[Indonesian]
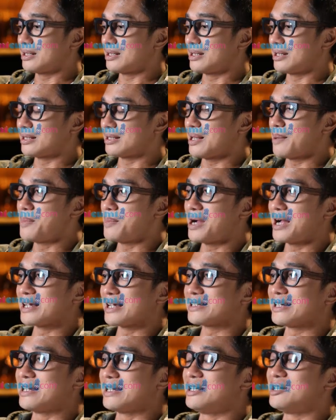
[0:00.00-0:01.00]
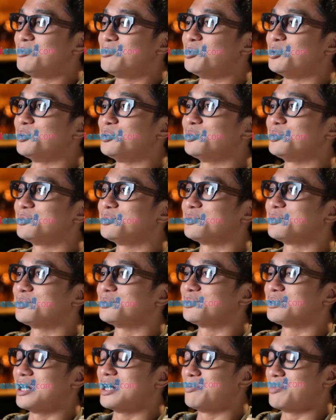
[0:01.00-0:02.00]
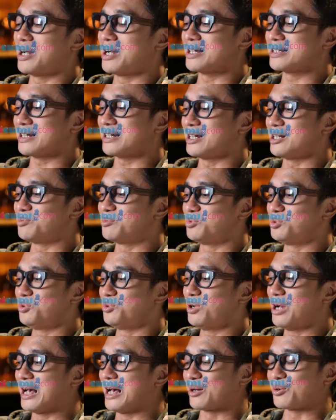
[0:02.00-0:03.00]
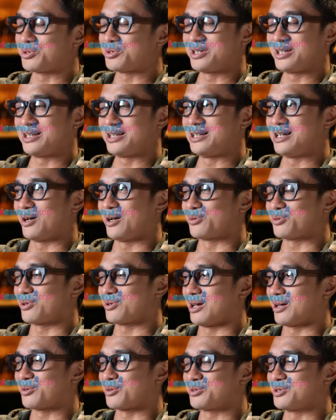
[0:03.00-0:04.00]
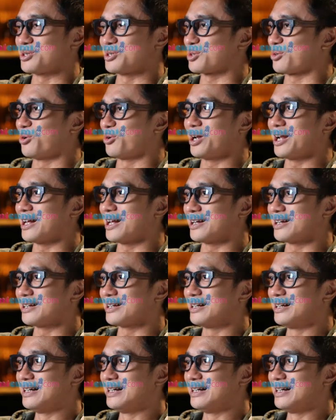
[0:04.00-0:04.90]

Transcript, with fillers: kita mengasah ilmu dan mengasah ilmu harusnya tidak harus di sekolah.